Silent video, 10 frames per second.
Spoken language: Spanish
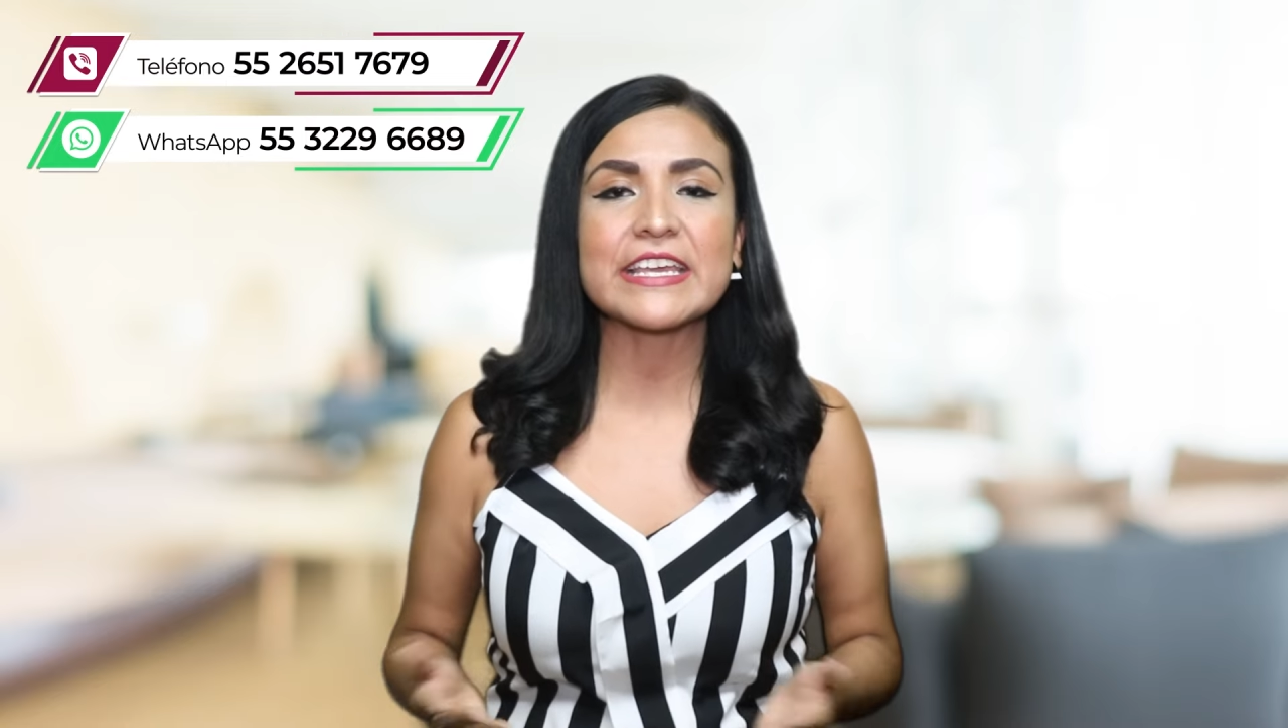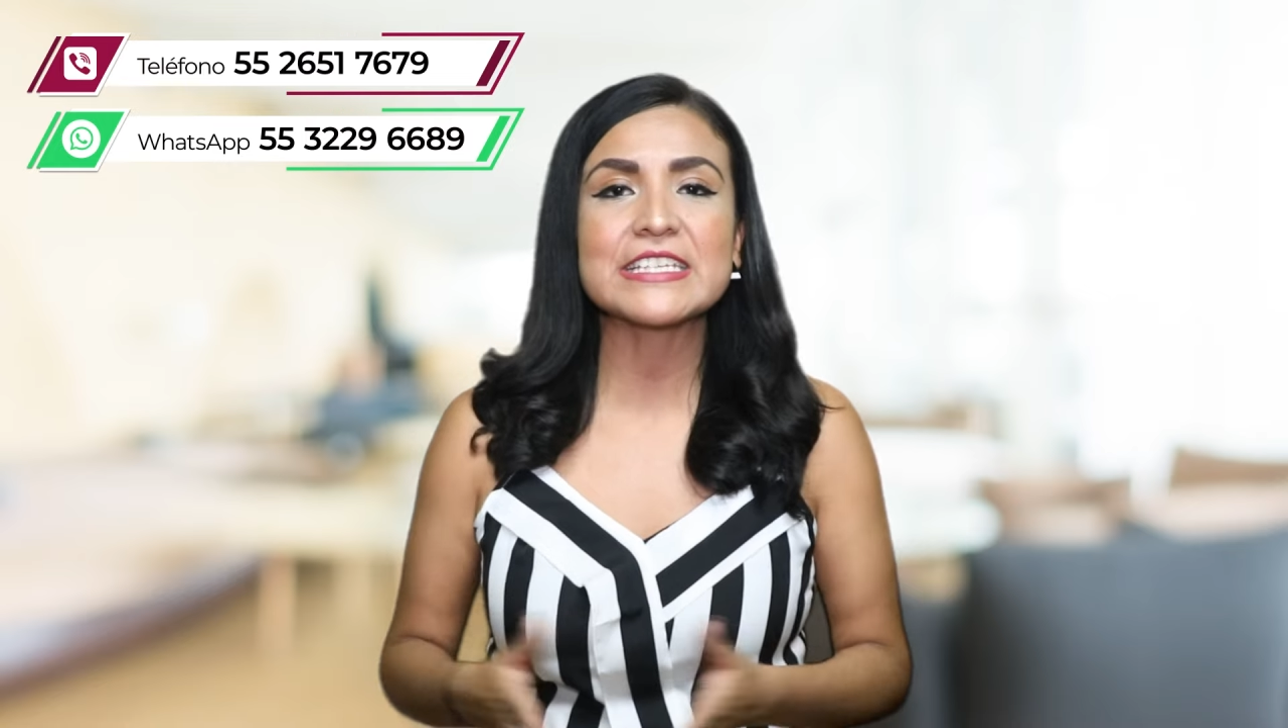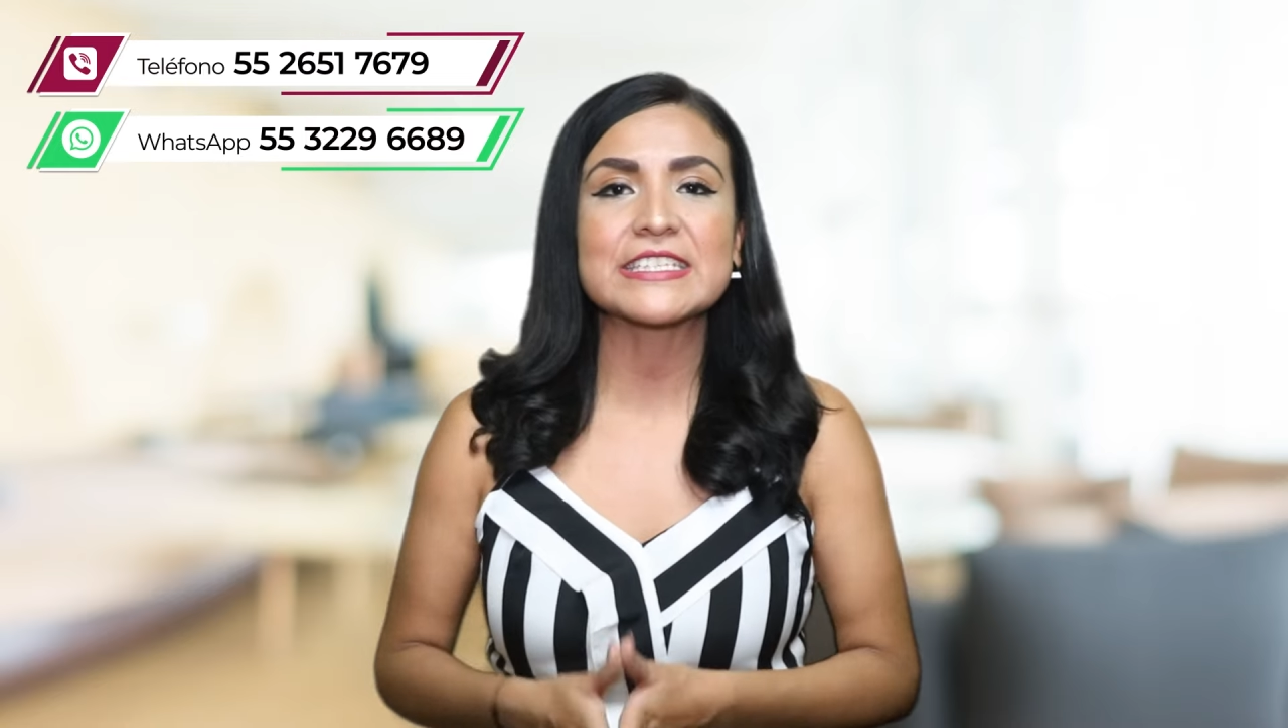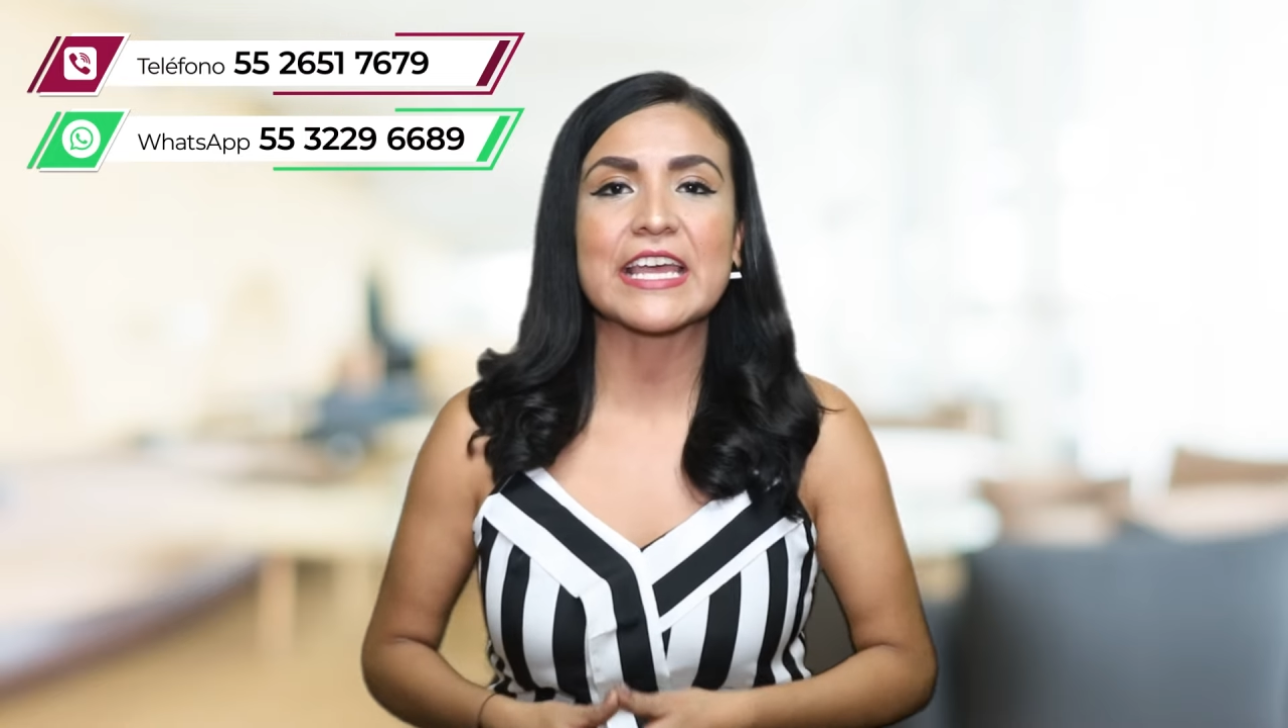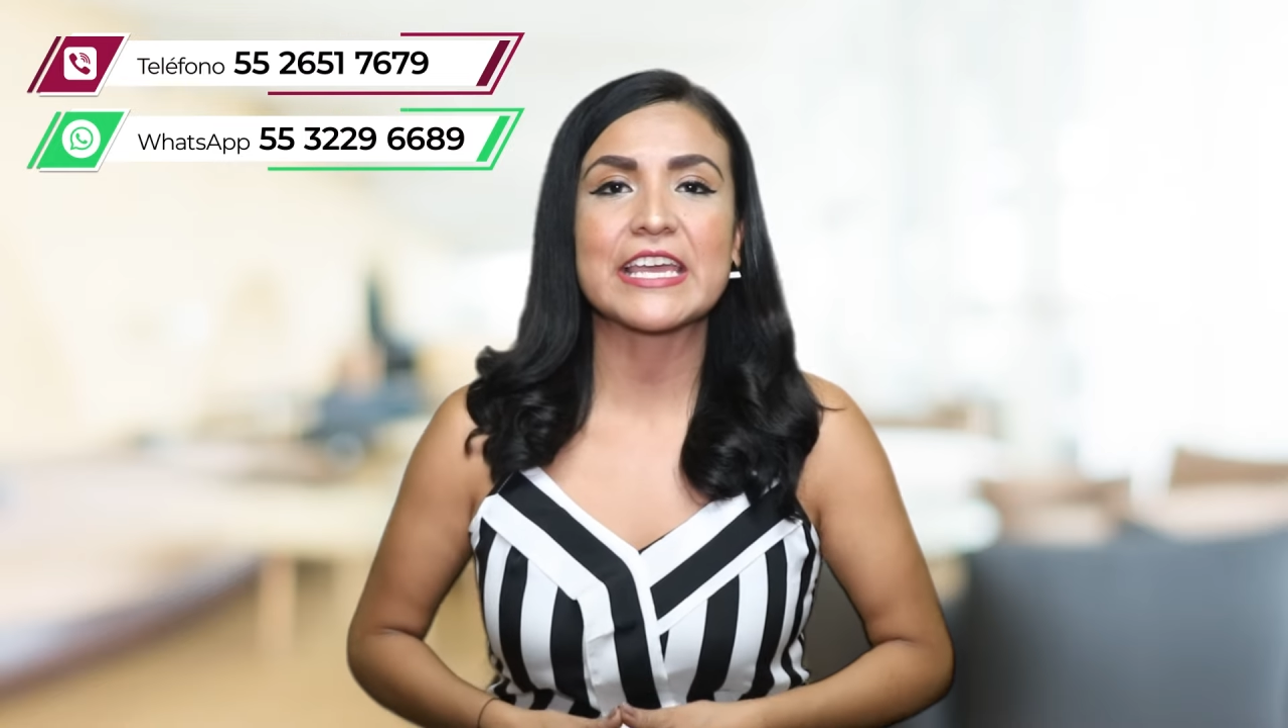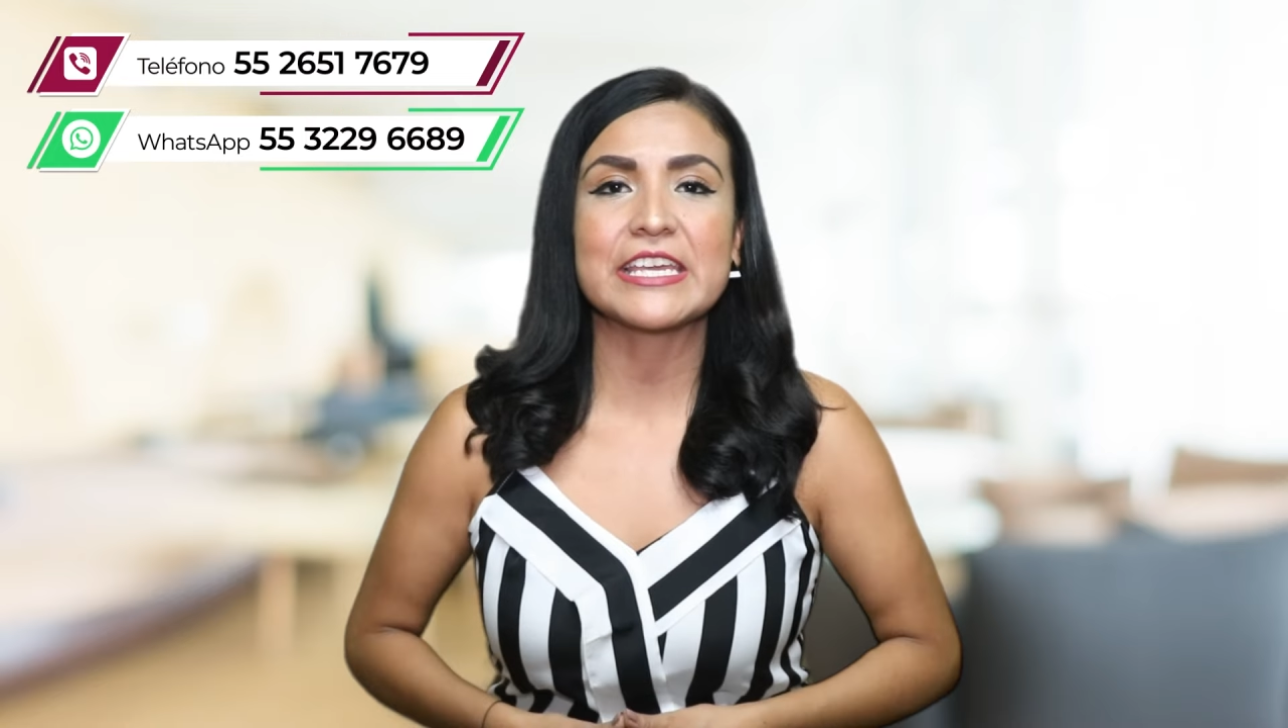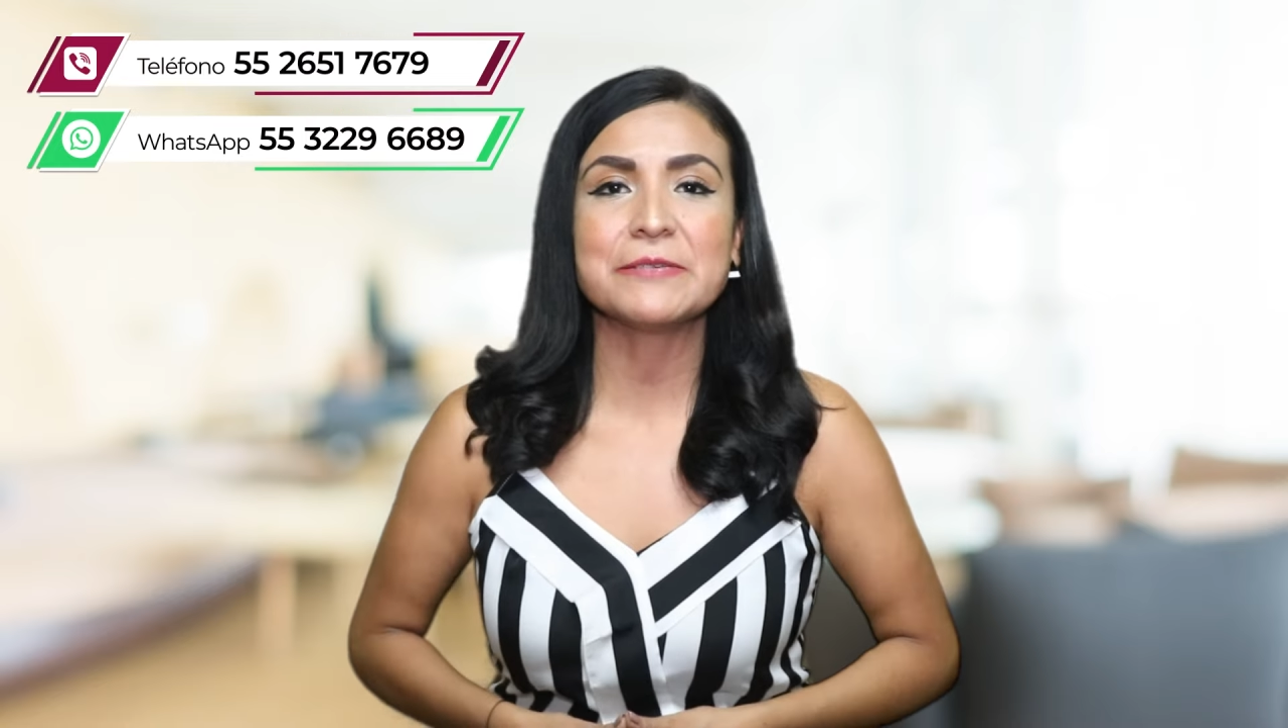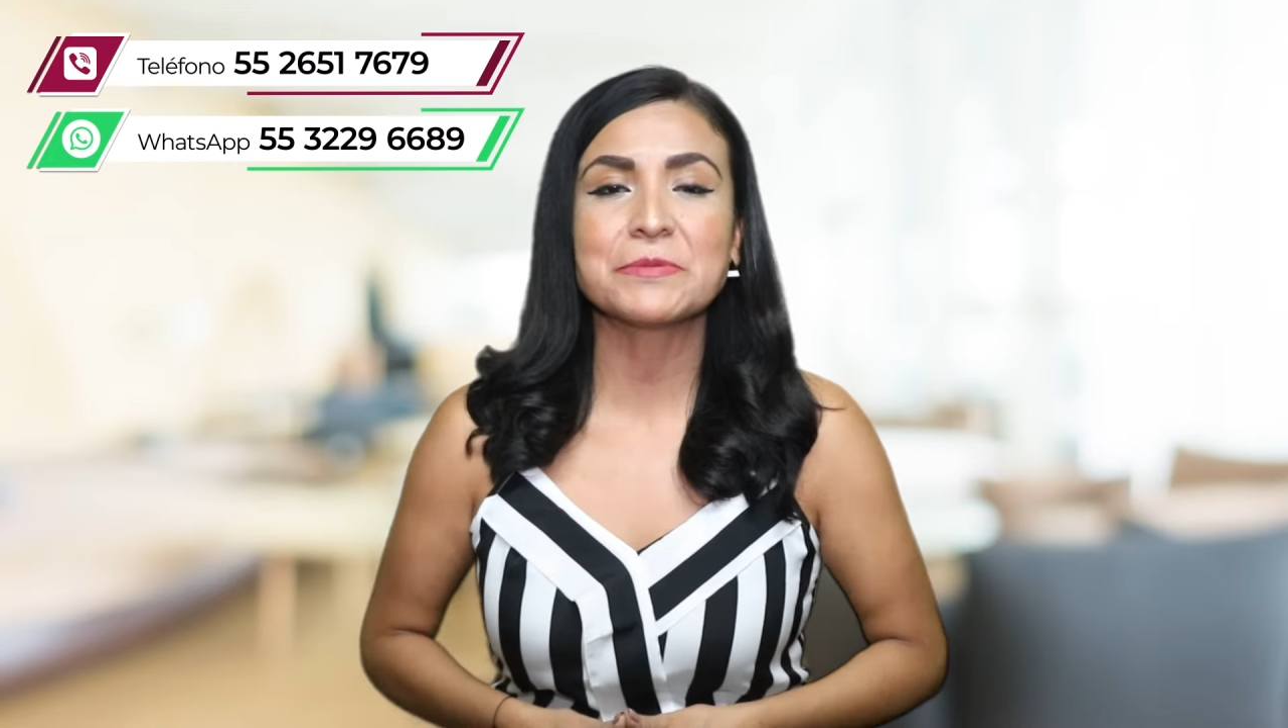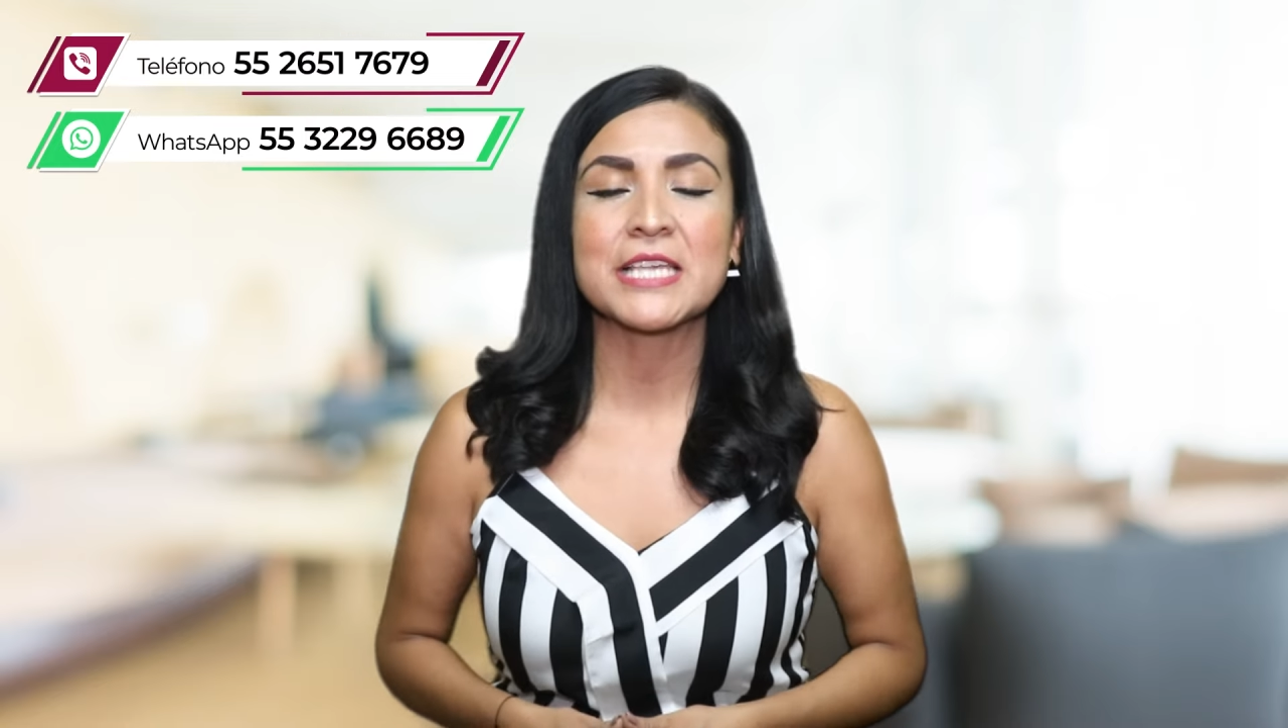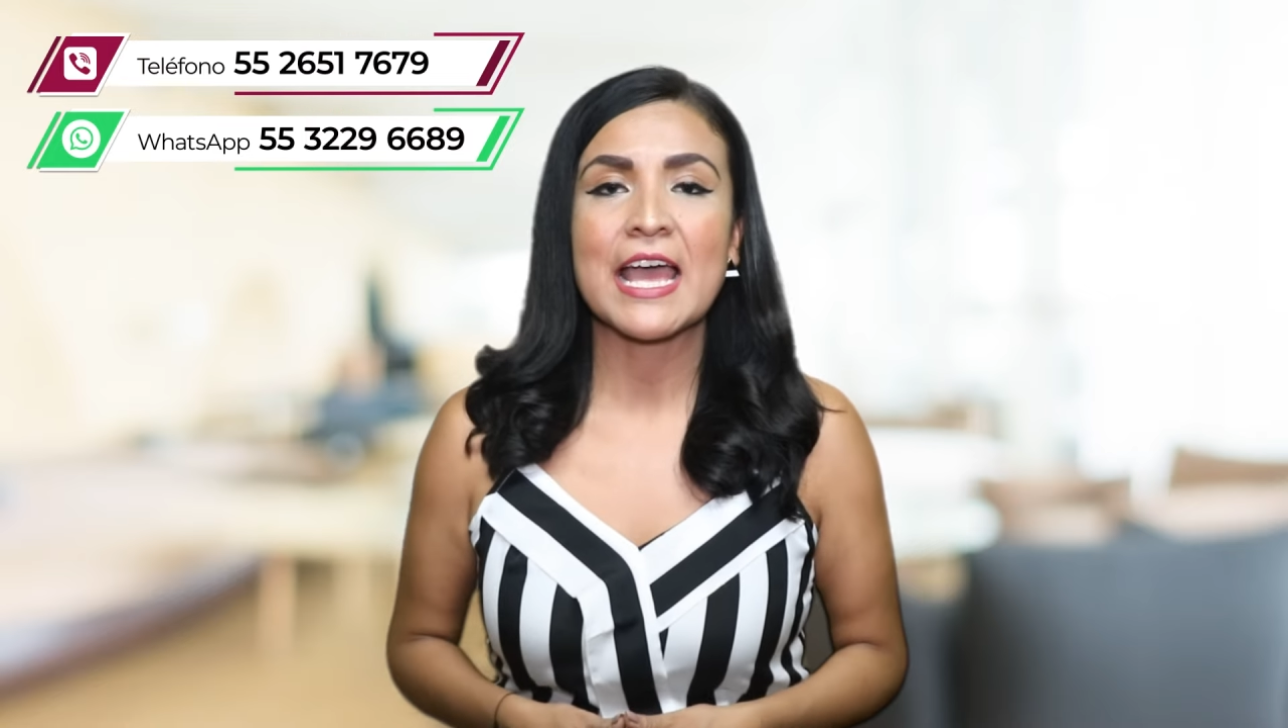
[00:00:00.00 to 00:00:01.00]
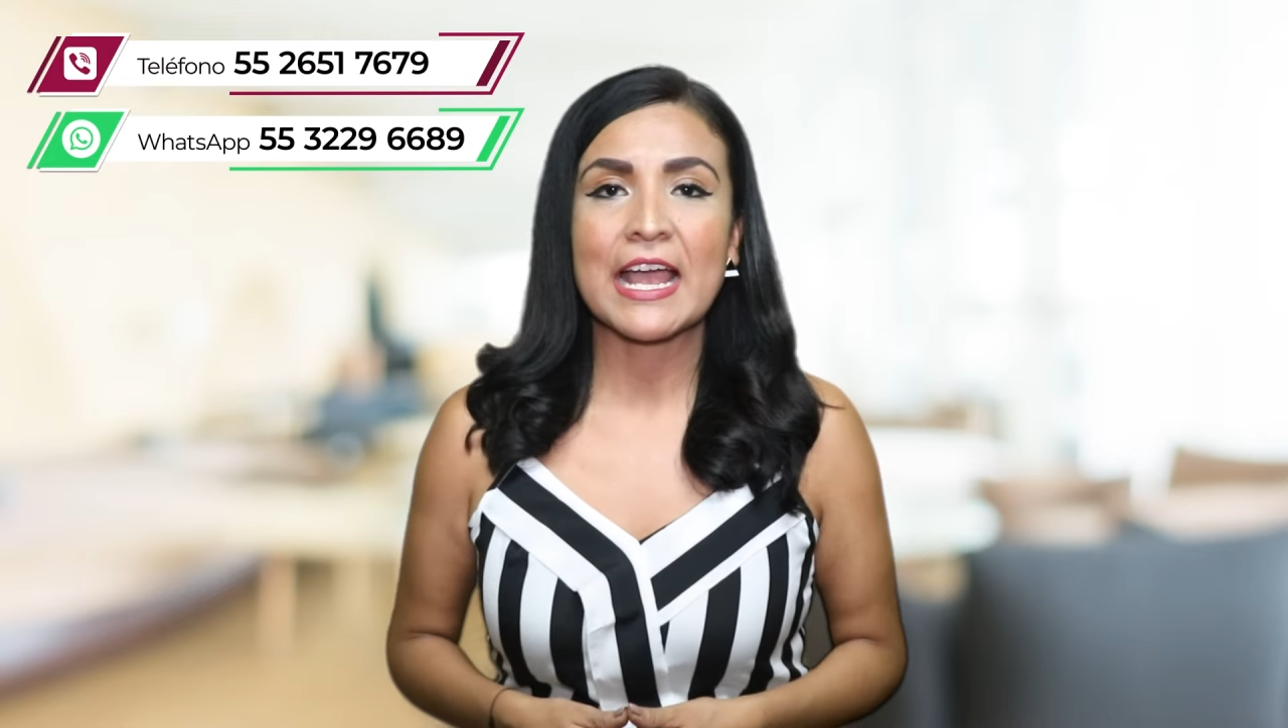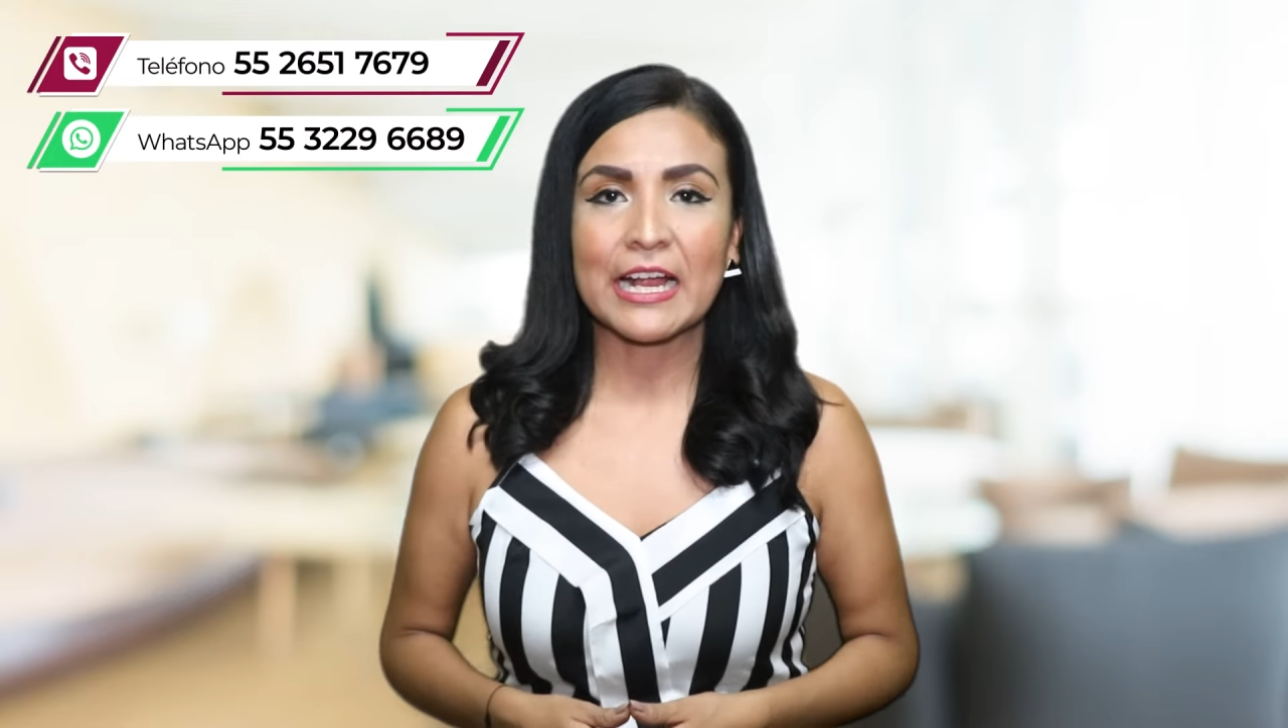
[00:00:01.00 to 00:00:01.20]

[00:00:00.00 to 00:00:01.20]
ISTE, IMSS,